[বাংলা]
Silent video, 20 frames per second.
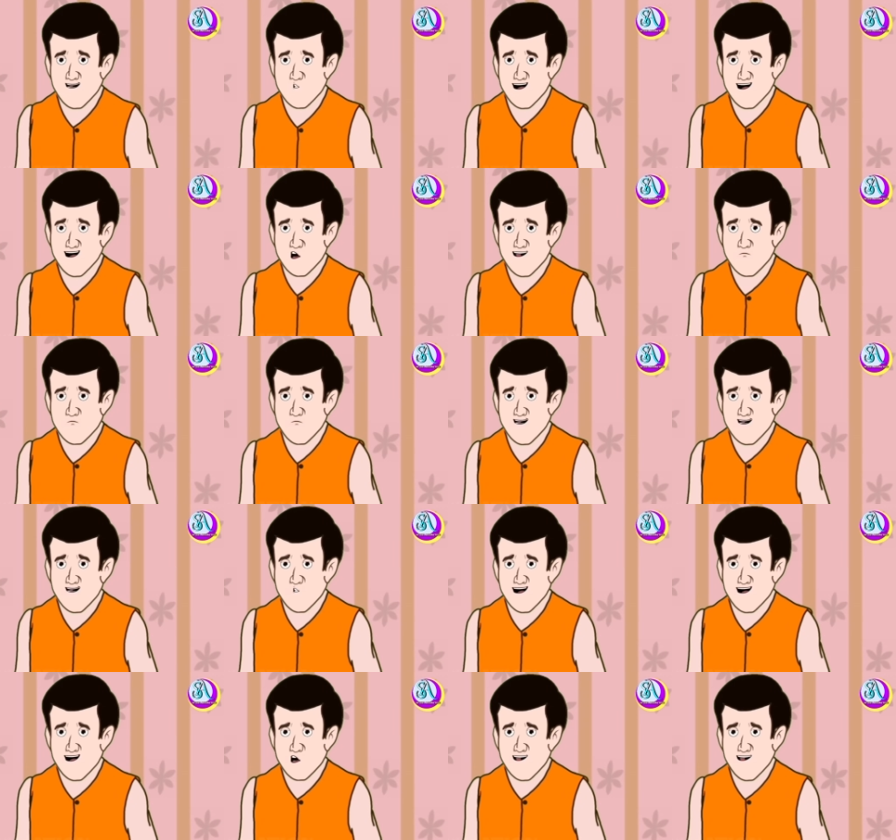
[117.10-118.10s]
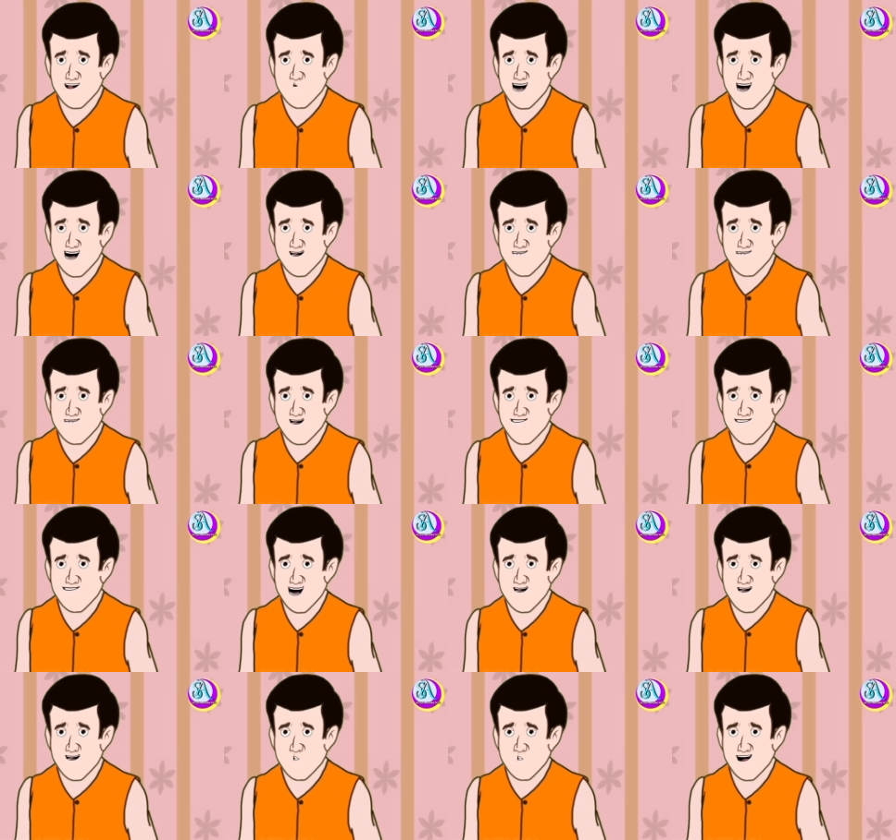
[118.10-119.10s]
আমার একটা কাজের খুব
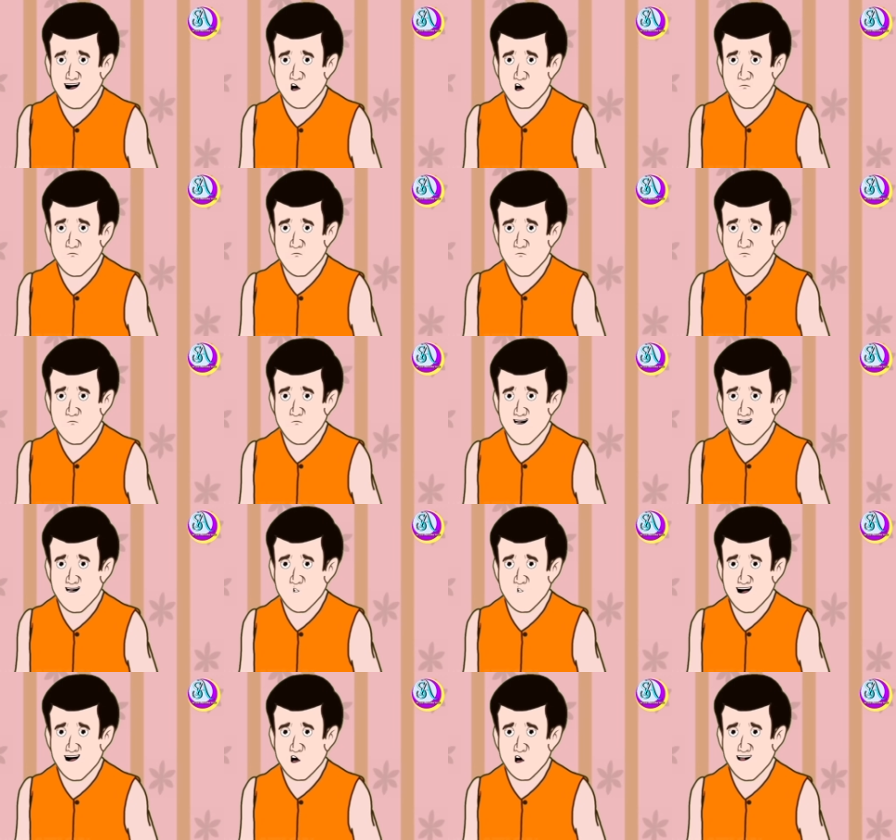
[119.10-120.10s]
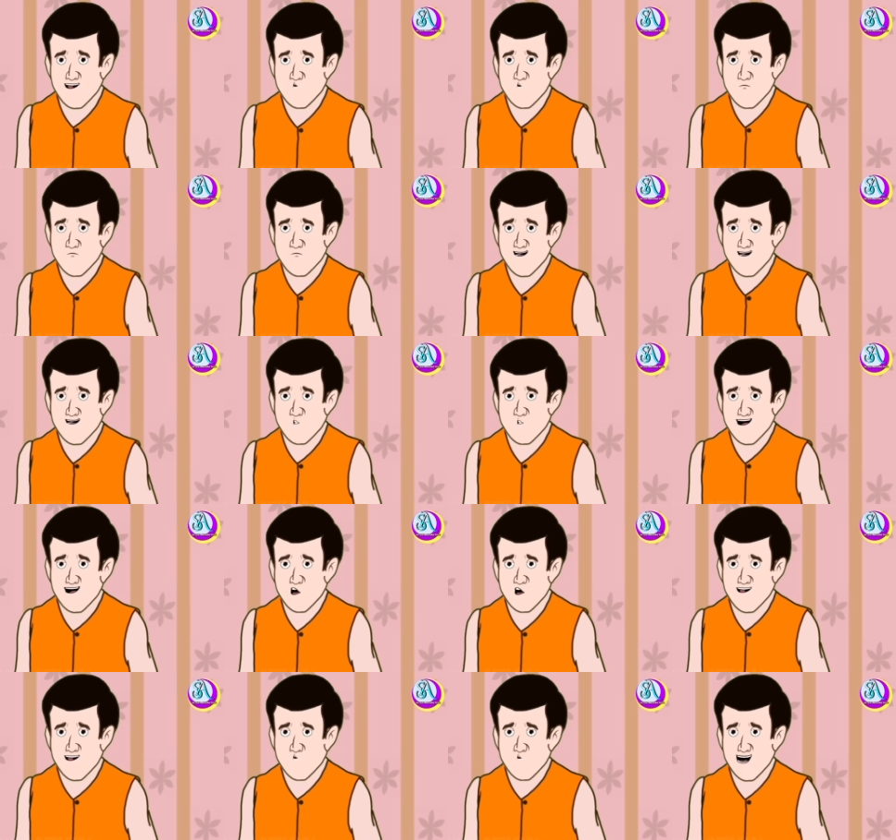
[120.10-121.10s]
দরকার ছিল ঘরে যে খুব
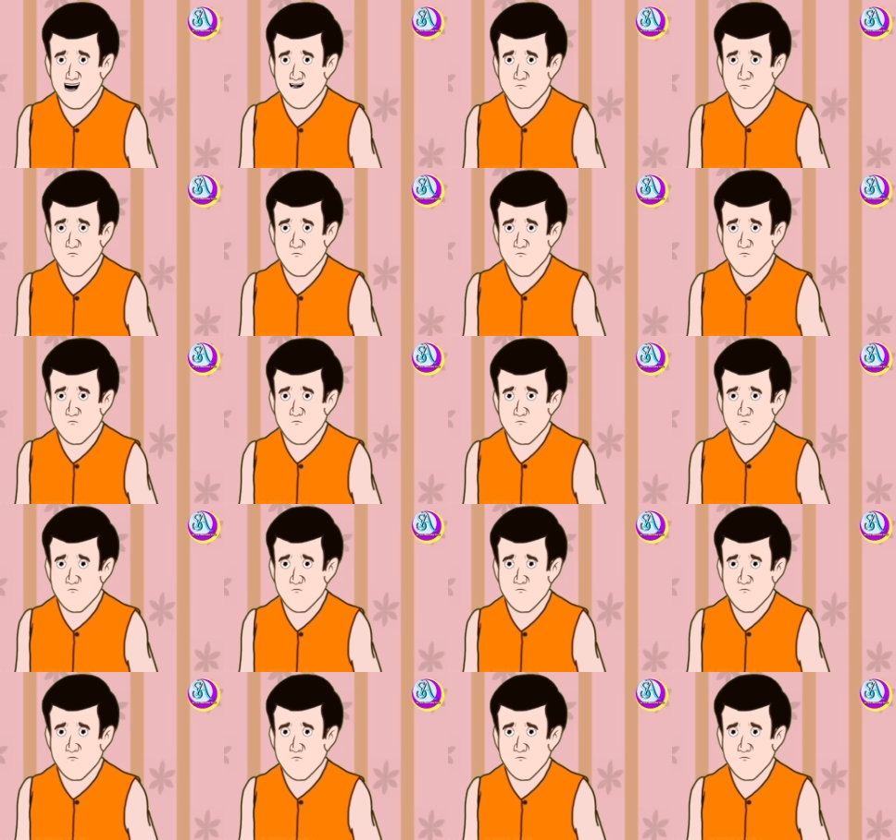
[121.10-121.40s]
অভাব